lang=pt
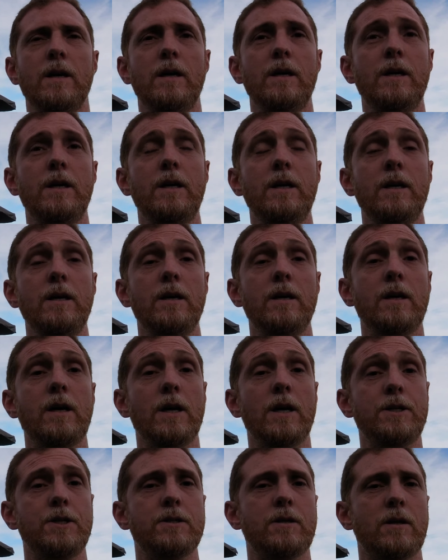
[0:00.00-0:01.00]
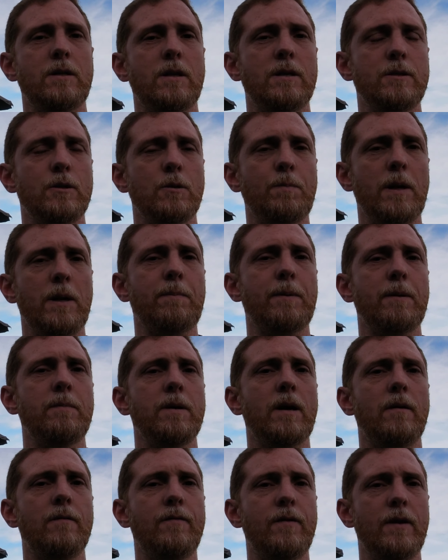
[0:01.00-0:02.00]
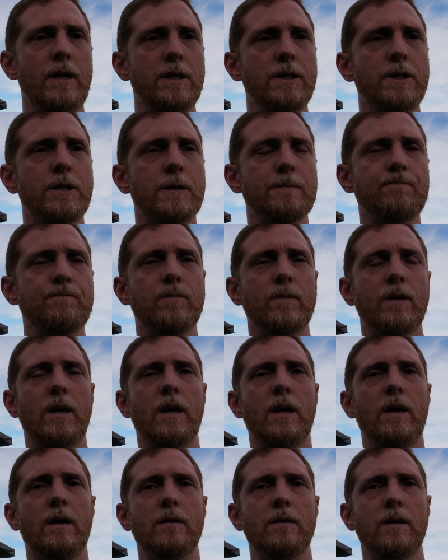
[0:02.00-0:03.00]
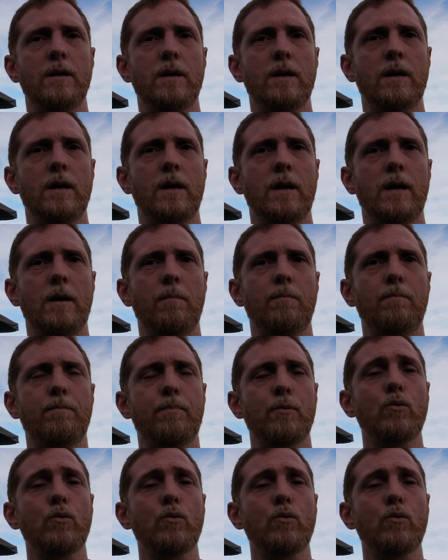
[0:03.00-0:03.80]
e, e, que a gente está trazendo pela primeira vez né, é,